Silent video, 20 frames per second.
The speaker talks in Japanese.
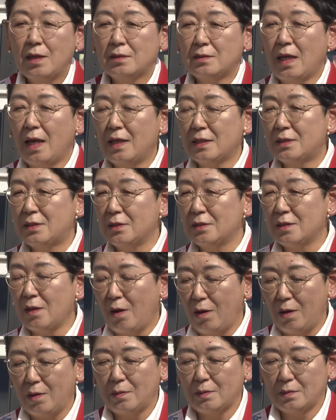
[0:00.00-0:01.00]
定数
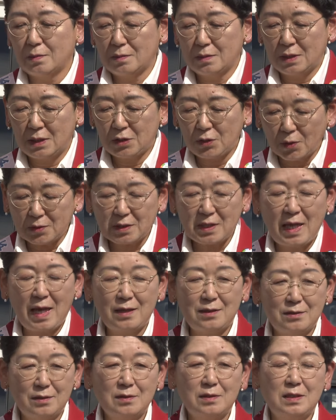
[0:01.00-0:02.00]
の一つ
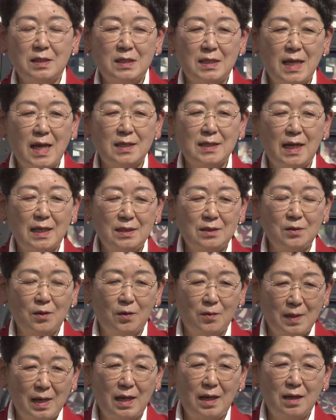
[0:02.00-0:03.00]
減る比例代表
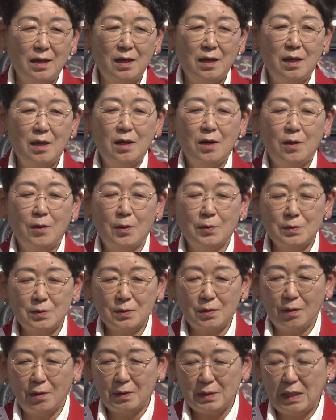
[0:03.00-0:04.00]
は本
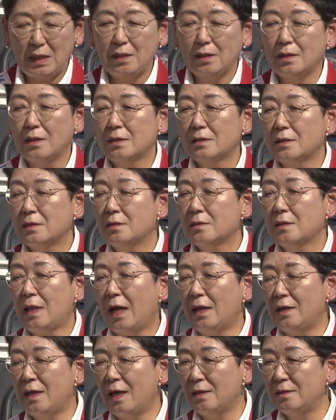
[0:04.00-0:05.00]
当に
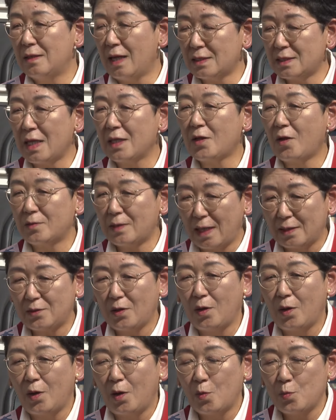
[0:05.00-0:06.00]
大変な選挙だ
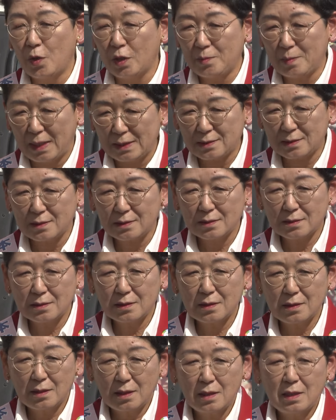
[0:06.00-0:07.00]
と思います。
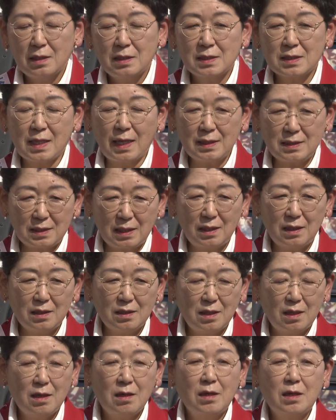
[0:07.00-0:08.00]
しかし
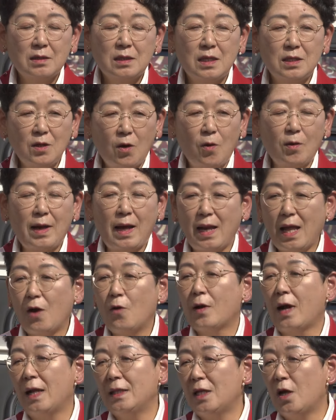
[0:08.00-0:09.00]
企業から
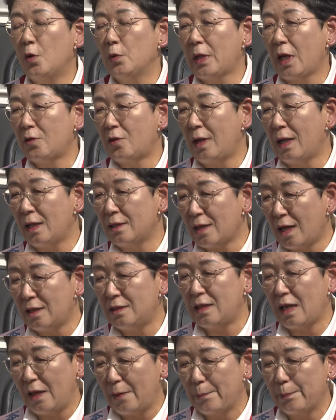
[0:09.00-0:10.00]
お金を受け取らない
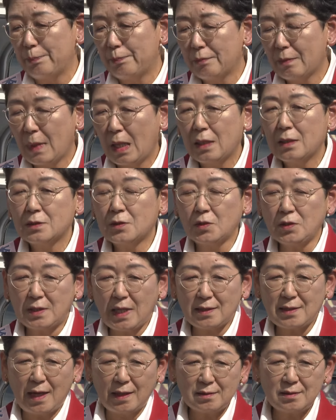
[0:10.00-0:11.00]
で、そし
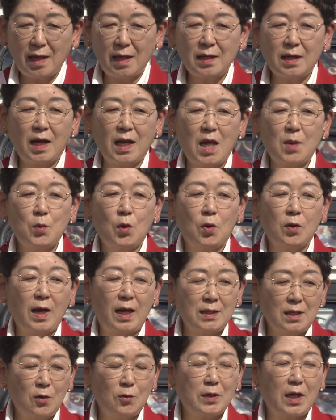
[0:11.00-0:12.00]
て団体からもお
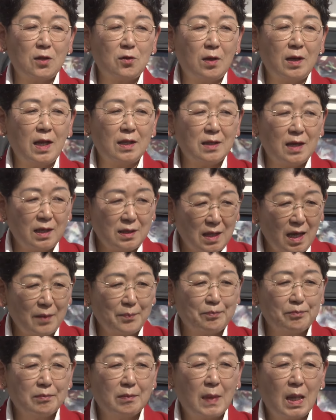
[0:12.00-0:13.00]
金を受け取らないで、
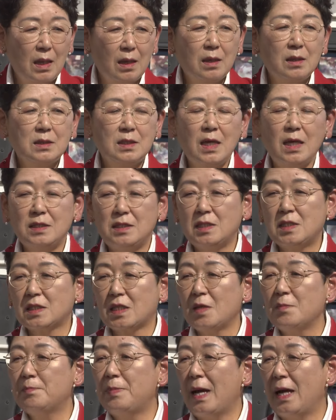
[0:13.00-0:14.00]
政治資
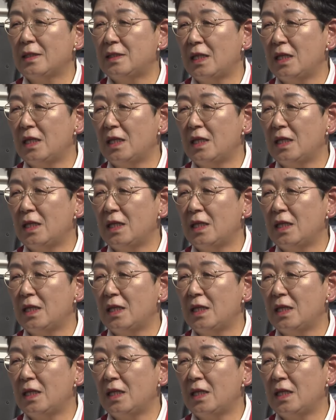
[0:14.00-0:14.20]
金パー